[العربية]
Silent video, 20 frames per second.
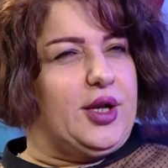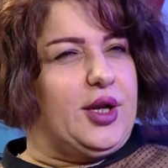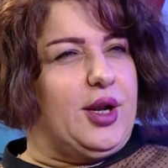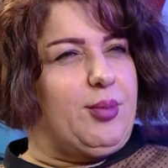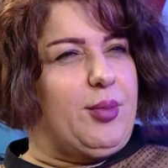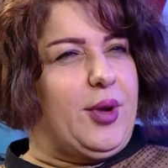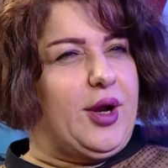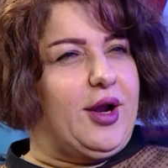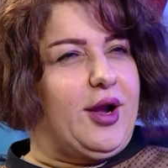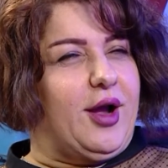
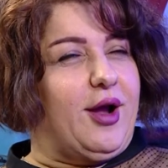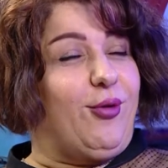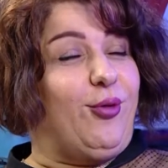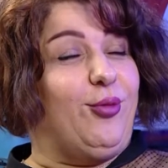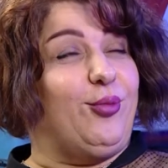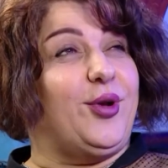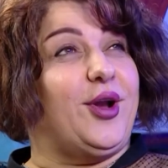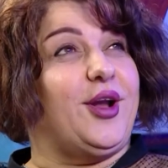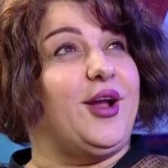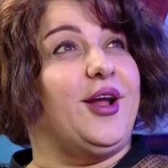لما كان
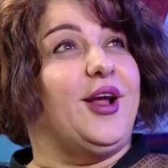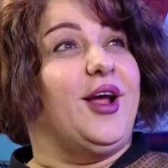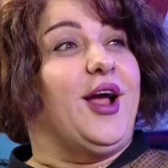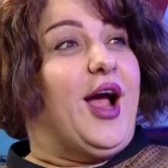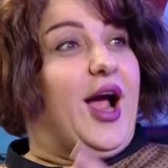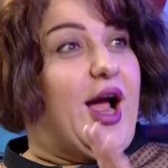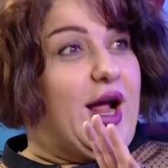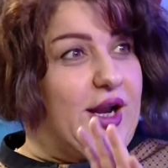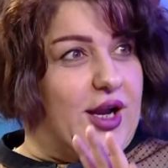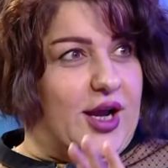عمري
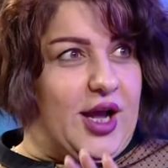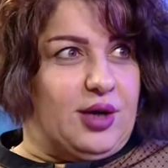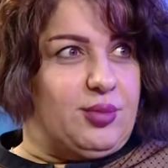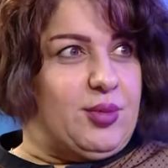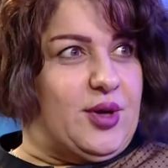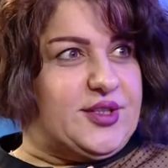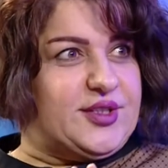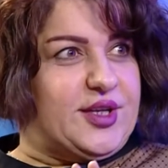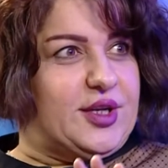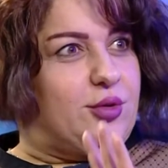انا
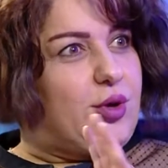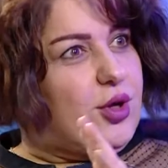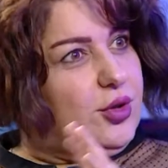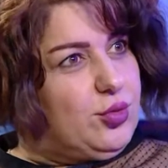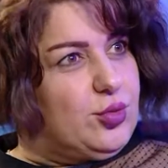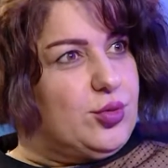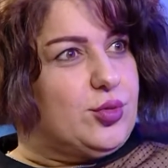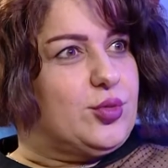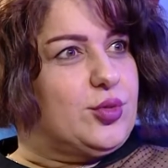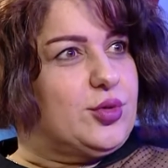اربع سنوات
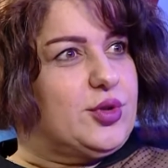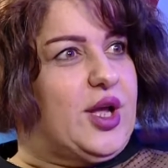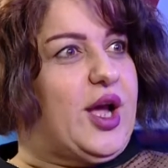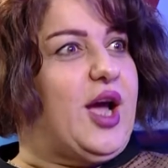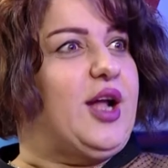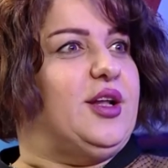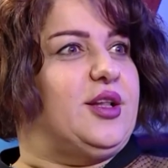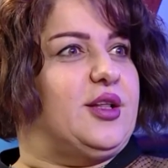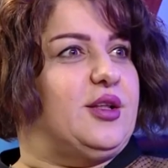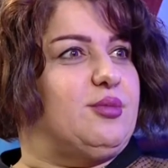
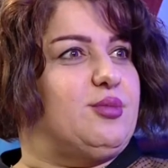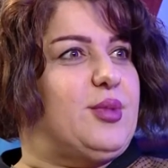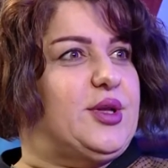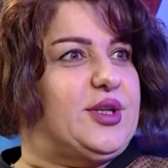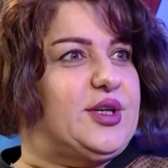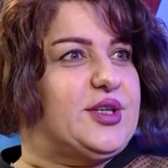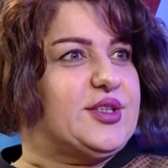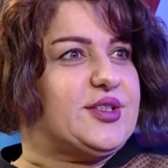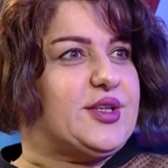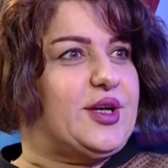ودخلت
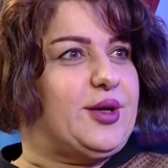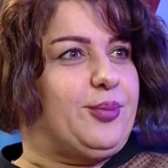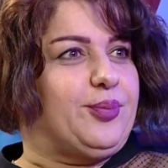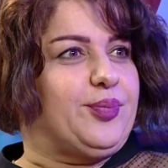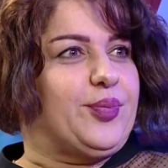المدرسه